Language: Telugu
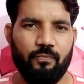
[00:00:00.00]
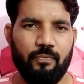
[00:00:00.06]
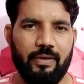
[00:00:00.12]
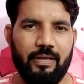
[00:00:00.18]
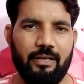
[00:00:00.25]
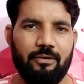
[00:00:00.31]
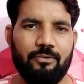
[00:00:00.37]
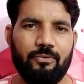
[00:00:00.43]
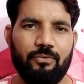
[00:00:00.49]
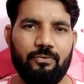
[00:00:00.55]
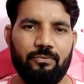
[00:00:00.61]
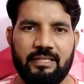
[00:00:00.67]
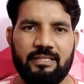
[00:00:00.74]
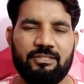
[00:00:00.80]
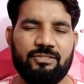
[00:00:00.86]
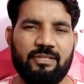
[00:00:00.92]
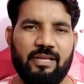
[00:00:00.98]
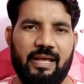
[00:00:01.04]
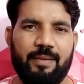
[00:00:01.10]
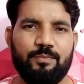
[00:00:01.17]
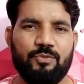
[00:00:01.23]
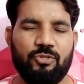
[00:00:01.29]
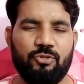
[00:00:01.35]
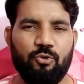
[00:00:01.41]
వీళ్ళు సిక్స్
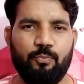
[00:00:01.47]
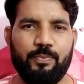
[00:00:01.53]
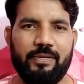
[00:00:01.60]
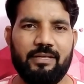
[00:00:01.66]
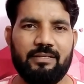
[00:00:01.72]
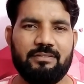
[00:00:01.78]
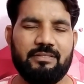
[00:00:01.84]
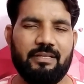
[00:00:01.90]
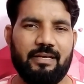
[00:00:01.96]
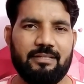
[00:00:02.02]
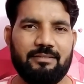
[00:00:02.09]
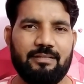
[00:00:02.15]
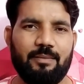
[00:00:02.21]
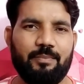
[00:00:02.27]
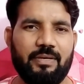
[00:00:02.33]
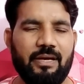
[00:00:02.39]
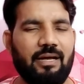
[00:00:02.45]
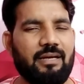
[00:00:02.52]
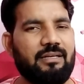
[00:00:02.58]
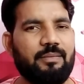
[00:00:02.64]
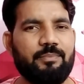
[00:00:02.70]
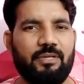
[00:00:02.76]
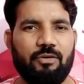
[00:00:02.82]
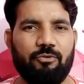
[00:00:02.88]
టైమ్స్ యూపీఎస్సీ ఎగ్జామ్కి
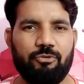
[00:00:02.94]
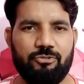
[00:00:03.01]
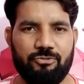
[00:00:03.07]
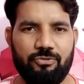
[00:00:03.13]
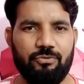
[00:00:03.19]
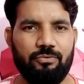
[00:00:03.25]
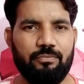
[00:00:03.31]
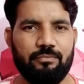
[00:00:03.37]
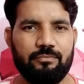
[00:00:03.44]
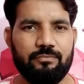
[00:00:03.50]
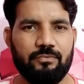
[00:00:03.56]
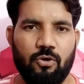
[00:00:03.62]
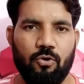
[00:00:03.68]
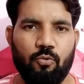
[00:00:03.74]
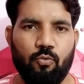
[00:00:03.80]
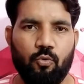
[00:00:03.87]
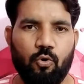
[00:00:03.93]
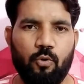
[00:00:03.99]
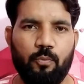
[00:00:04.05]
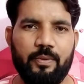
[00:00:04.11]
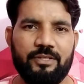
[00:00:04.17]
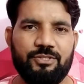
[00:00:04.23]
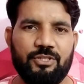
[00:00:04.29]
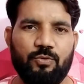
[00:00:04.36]
అటెంప్ట్ అవ్వచ్చు
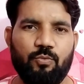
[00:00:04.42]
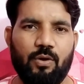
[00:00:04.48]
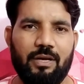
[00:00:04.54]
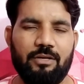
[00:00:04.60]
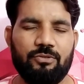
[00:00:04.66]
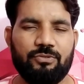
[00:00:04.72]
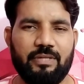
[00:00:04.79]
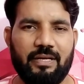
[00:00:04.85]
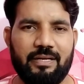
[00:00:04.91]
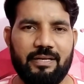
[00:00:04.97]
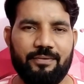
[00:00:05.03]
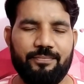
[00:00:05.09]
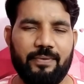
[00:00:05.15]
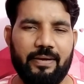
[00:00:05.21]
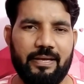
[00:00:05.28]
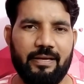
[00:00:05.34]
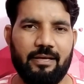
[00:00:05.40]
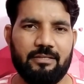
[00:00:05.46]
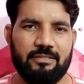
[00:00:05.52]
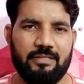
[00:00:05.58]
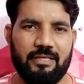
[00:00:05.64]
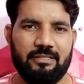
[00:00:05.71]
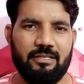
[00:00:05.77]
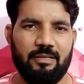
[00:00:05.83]
ఓబీసీ వాళ్ళు థర్టీ ఫైవ్
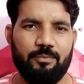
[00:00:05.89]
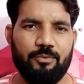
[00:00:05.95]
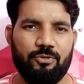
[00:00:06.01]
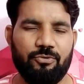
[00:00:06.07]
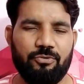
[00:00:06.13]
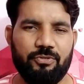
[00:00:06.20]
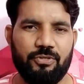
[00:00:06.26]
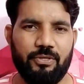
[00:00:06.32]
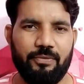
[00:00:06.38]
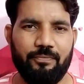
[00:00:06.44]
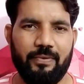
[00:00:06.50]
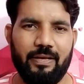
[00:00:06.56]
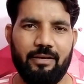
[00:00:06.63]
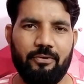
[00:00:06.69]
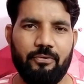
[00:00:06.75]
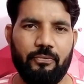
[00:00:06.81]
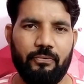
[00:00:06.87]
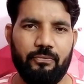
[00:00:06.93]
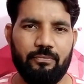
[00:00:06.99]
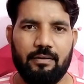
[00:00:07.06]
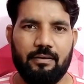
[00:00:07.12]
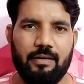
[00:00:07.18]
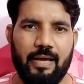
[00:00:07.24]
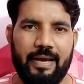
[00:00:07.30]
ఇయర్స్ ఏజ్ లిమిట్ ఉంటుంది వీళ్ళు
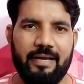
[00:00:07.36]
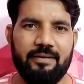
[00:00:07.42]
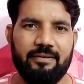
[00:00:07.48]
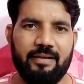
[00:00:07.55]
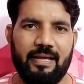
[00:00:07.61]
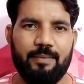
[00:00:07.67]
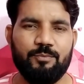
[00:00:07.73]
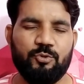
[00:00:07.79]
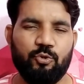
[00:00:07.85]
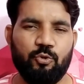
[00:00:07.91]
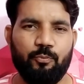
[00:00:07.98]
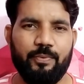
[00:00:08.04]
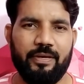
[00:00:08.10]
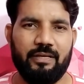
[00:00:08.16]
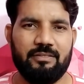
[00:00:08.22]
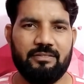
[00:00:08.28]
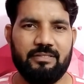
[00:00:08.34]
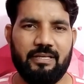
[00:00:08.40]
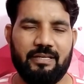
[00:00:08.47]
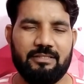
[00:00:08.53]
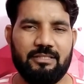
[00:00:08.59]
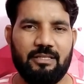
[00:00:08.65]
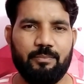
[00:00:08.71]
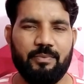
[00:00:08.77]
నైన్ టైమ్స్ యూపీఎస్సీ
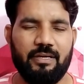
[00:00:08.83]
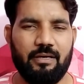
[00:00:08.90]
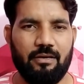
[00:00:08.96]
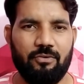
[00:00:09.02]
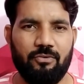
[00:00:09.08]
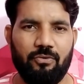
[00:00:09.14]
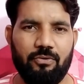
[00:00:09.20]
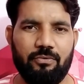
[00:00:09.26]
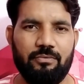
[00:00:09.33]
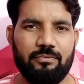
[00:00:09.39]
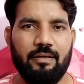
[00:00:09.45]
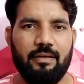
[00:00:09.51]
ఎగ్జామ్కి అర్హులు